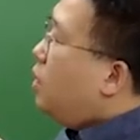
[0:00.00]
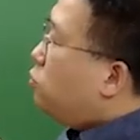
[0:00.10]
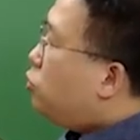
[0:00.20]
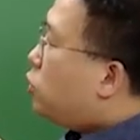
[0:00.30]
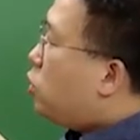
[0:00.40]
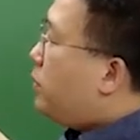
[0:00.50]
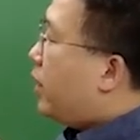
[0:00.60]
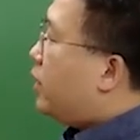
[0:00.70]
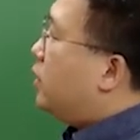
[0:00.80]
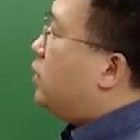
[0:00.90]
수직적
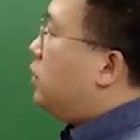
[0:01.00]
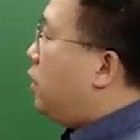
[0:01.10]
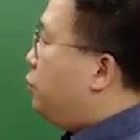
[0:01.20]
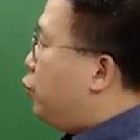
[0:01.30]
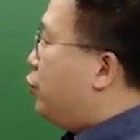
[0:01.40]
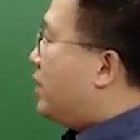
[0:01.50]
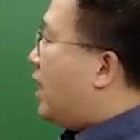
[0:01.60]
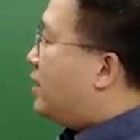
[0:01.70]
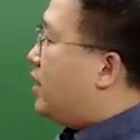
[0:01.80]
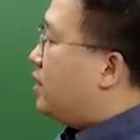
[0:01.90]
마케팅 시스템 중
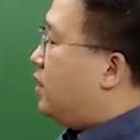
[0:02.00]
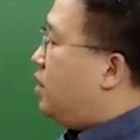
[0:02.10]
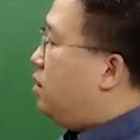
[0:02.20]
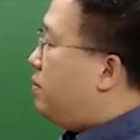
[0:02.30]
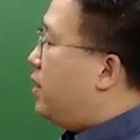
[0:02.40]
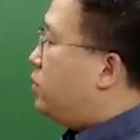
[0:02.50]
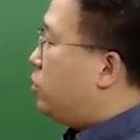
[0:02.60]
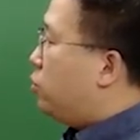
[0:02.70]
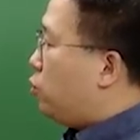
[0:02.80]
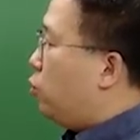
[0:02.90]
가장
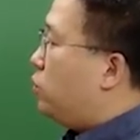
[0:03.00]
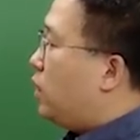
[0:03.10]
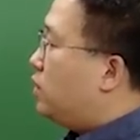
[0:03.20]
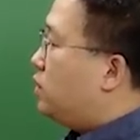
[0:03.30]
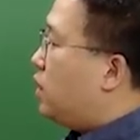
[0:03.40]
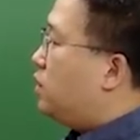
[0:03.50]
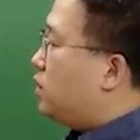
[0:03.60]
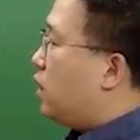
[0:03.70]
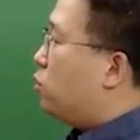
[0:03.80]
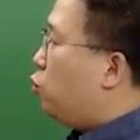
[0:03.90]
일반적인 형태로
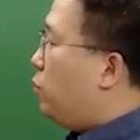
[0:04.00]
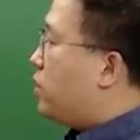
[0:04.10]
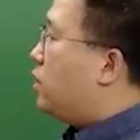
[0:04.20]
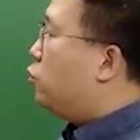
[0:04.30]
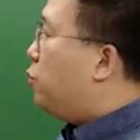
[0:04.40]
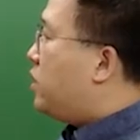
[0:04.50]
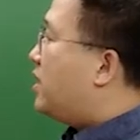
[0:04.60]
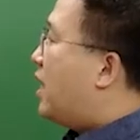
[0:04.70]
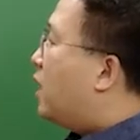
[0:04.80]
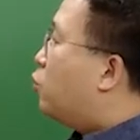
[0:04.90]
생산자, 도매상, 소매상
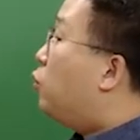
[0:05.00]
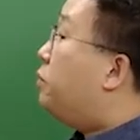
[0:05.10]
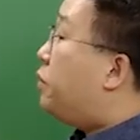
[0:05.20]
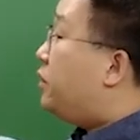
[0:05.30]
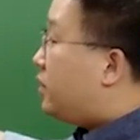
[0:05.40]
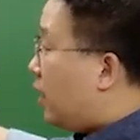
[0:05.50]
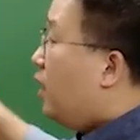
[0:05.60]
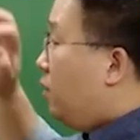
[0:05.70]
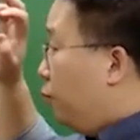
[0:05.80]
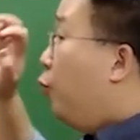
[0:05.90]
각각 독립되어 있으나
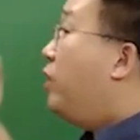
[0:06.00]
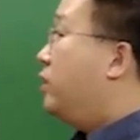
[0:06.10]
뭐에